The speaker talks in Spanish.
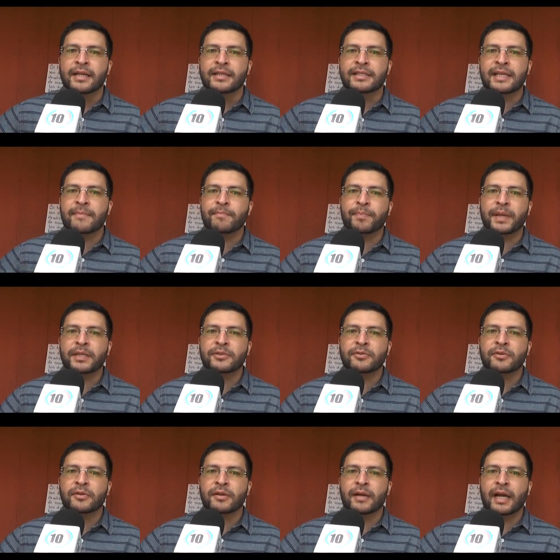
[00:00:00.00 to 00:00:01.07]
100
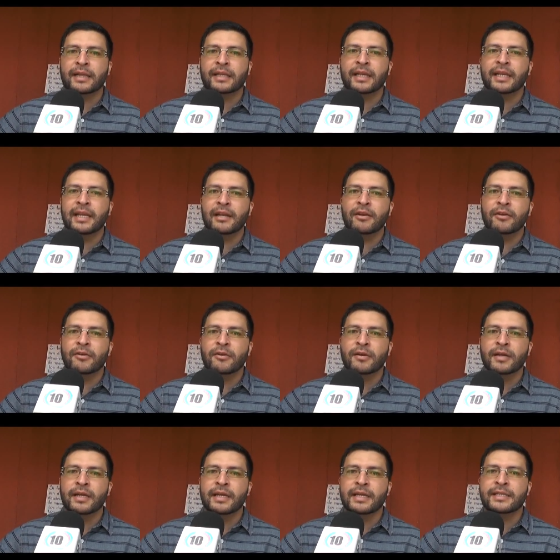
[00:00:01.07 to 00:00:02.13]
pesos adquirirlo
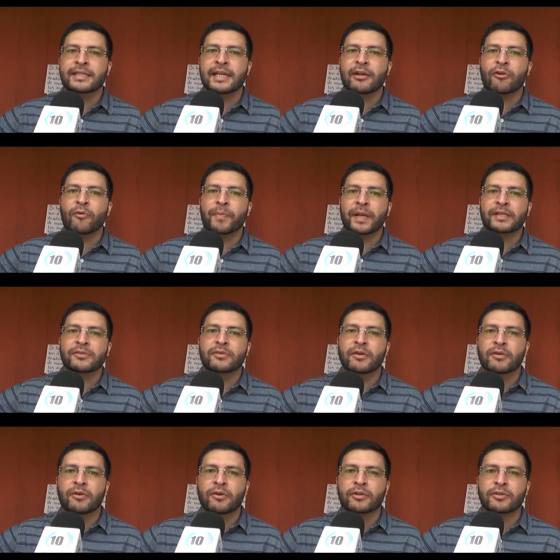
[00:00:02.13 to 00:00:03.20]
y 5 pesos
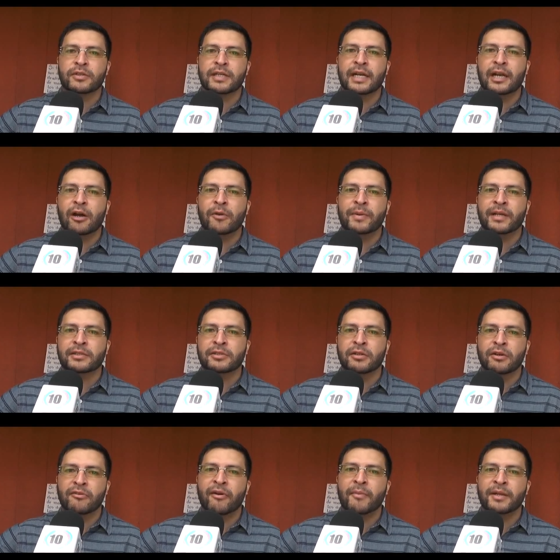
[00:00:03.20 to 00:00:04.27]
el costo de traslado de
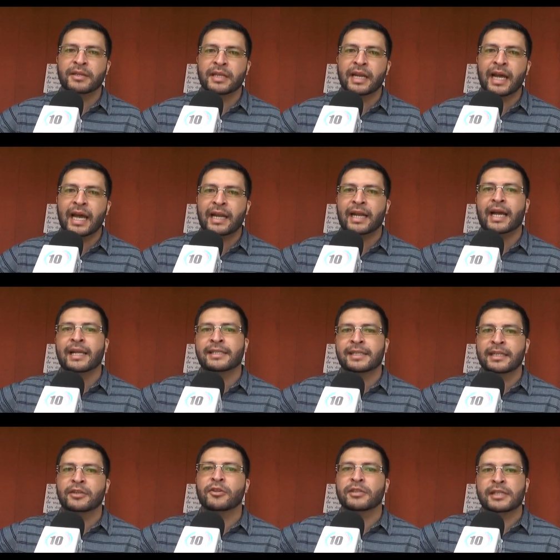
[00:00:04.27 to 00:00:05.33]
operación, lo vamos a entregar a
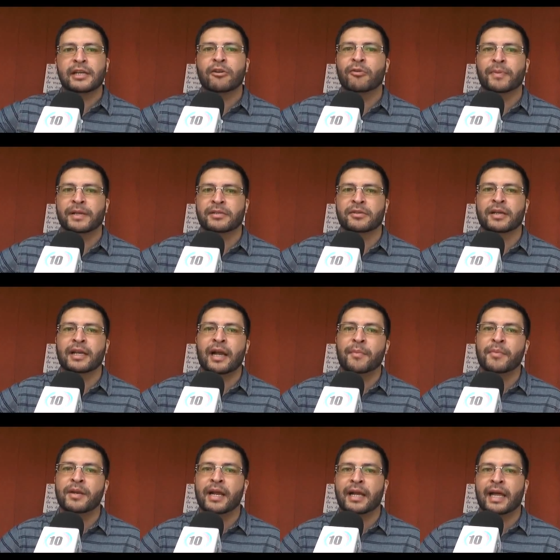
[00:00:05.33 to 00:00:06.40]
105 pesos. En
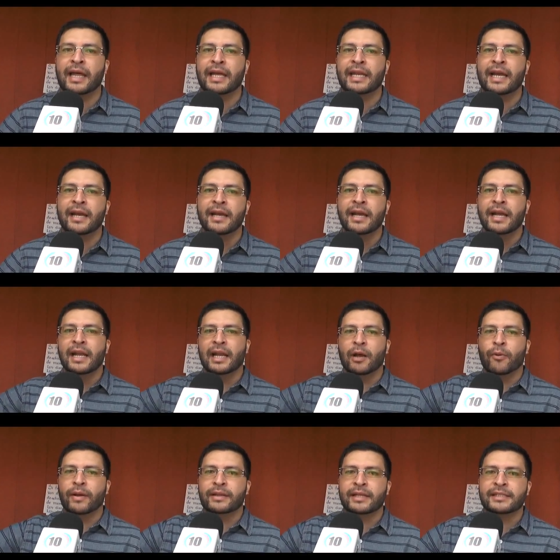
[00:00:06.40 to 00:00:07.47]
cambio, una cadena
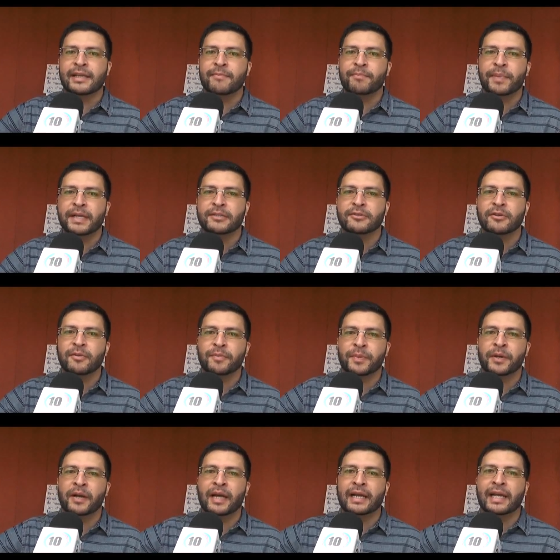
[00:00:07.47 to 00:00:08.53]
le cuesta 100 pesos,
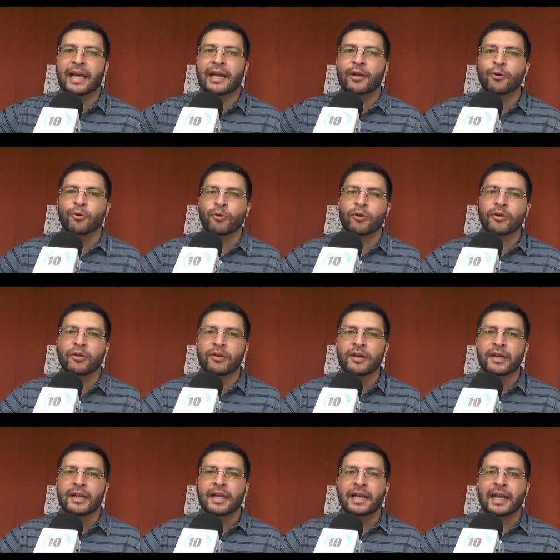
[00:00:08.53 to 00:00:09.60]
pero le agrega el lucro,
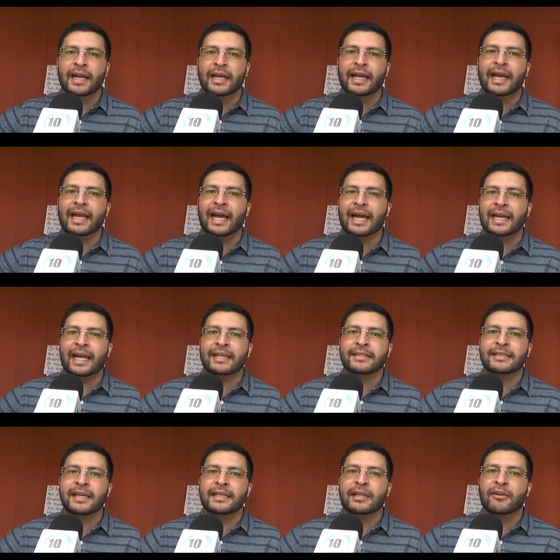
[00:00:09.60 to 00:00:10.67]
le agrega la
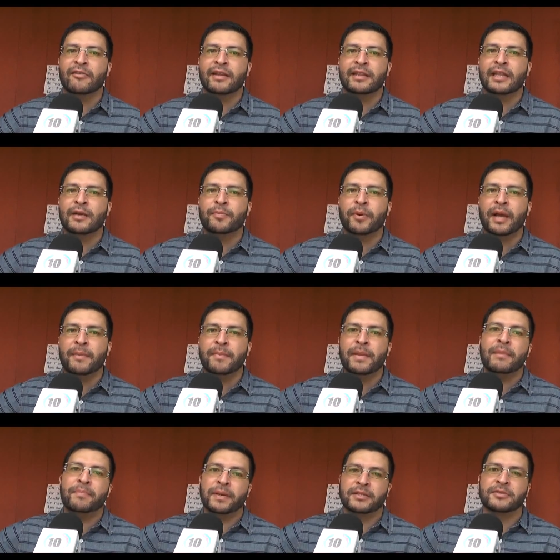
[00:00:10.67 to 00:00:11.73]
ganancia y te lo vende después en
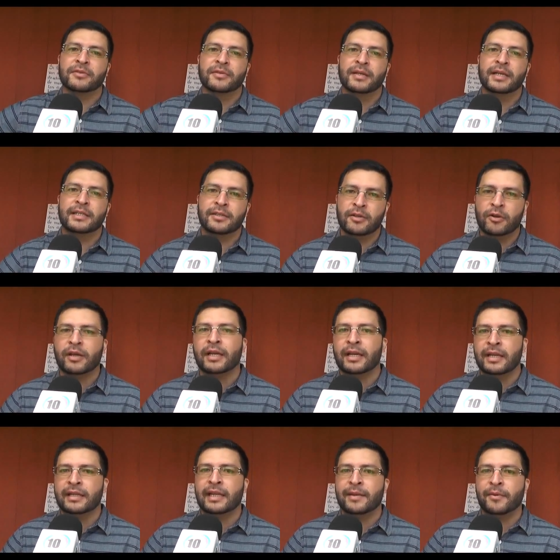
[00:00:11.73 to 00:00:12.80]
1000 pesos. Eso es lo
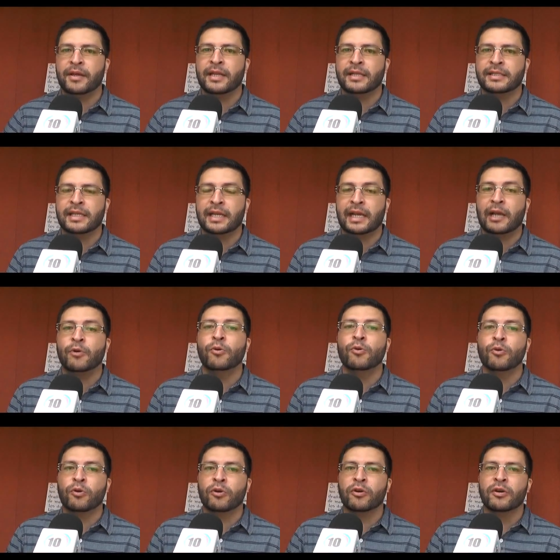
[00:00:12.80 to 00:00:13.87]
que tenemos hoy día en Chile, que hay un
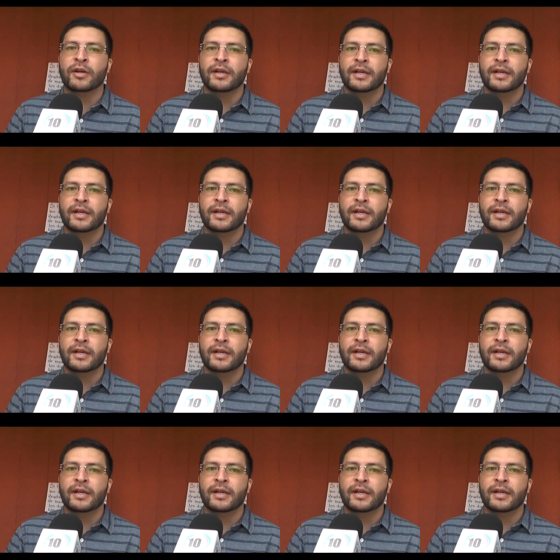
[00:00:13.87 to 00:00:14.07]
lucro